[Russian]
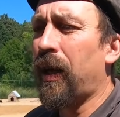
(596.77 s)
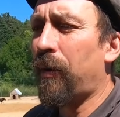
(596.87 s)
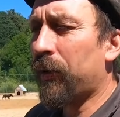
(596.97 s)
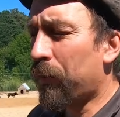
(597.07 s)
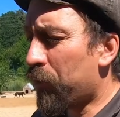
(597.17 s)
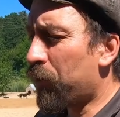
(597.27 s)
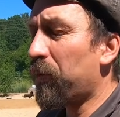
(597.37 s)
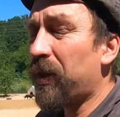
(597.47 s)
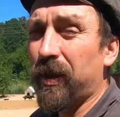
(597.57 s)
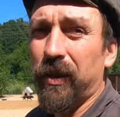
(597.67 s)
а потому
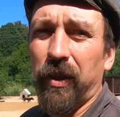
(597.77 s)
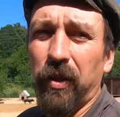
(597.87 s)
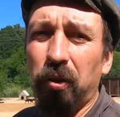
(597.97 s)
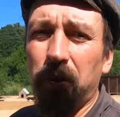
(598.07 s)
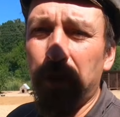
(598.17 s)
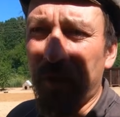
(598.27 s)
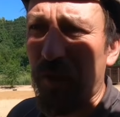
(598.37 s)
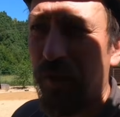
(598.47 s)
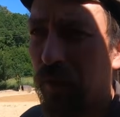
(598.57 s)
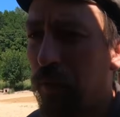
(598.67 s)
что у них это
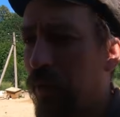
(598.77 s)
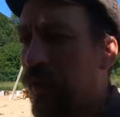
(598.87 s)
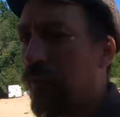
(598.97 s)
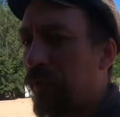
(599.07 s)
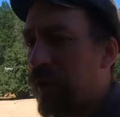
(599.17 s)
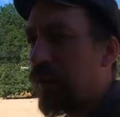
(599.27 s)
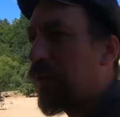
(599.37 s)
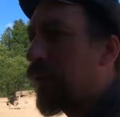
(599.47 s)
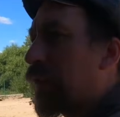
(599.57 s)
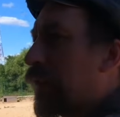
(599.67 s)
генетически заложено. Вот
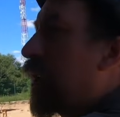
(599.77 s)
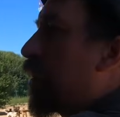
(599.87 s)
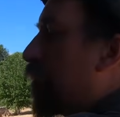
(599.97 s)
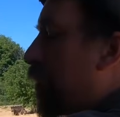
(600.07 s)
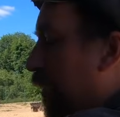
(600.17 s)
сейчас вот я захожу